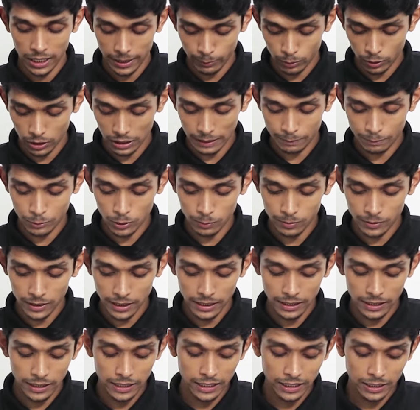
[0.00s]
এবং
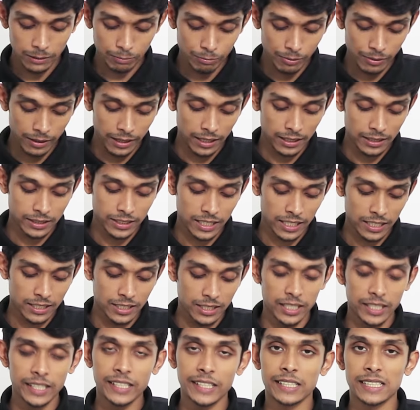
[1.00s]
ল্যাপটপটির ডিসপ্লের যে
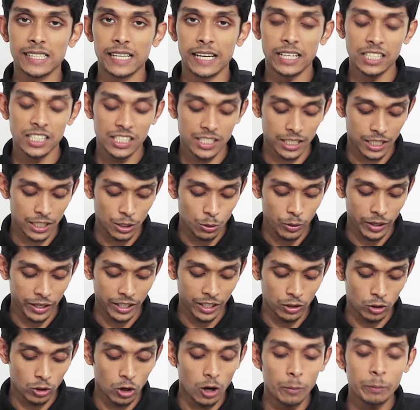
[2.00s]
চিন এরিয়া সেটাও
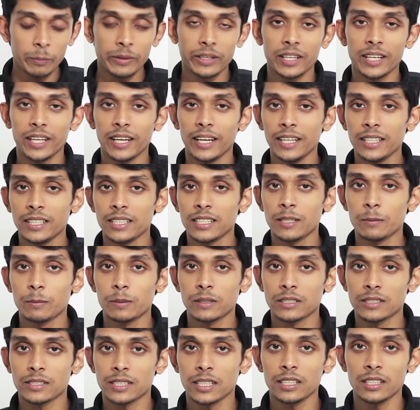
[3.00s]
অনেক কম এইটটি
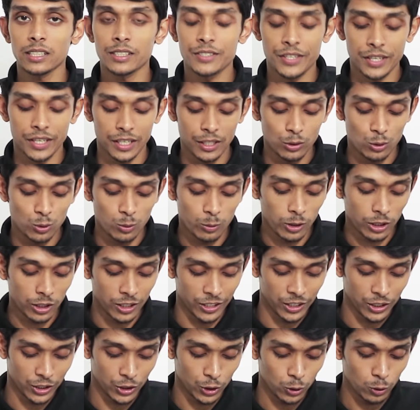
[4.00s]
পারসেন্ট স্ক্রিন টু
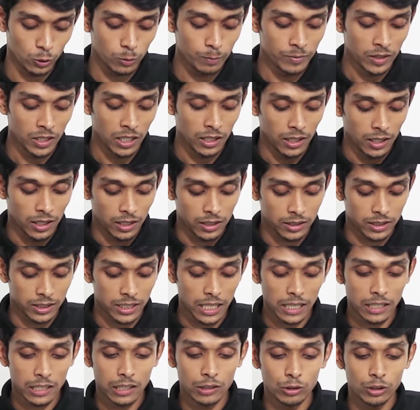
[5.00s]
বডি রেশিও
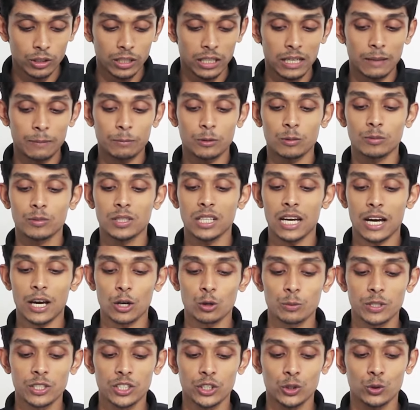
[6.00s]
যার কারণে ল্যাপটপটি
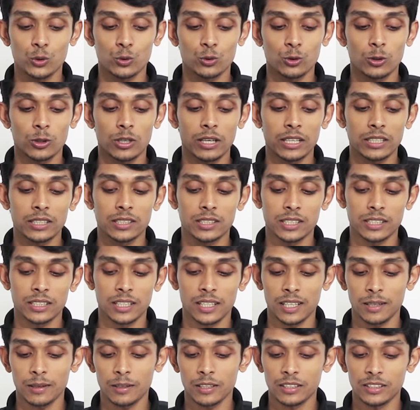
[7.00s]
আরও বেশি সুন্দর
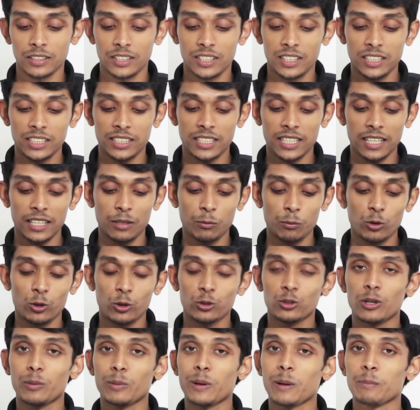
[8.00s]
লাগছে ডিজাইন
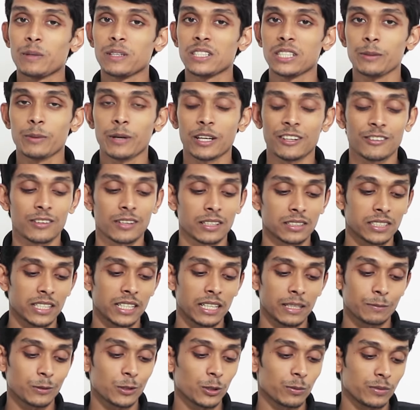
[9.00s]
মূলত আমার বেশি ভালো লাগছে
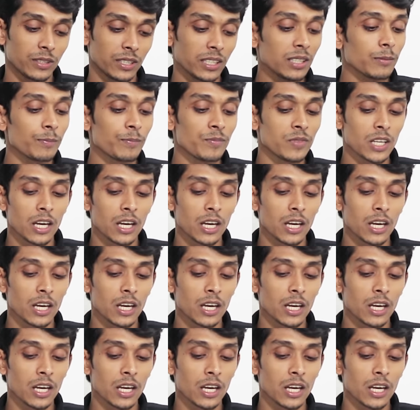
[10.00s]
ল্যাপটপটির